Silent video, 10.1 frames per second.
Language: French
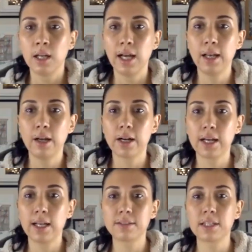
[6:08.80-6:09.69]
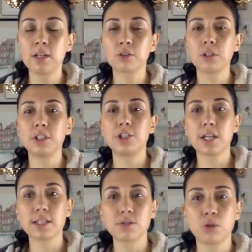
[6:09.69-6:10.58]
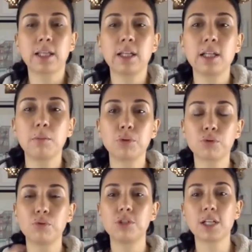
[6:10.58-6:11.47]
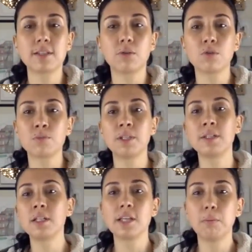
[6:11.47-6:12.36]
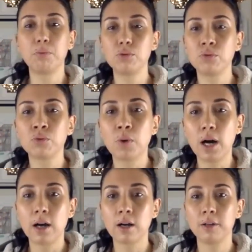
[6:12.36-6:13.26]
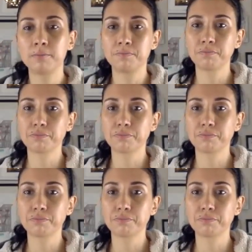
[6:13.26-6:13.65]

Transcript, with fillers: Alors, est-ce qu'il y a encore des jerseys sur le parc Il y a beaucoup de jerseys roses, mais il n'y a plus de noirs.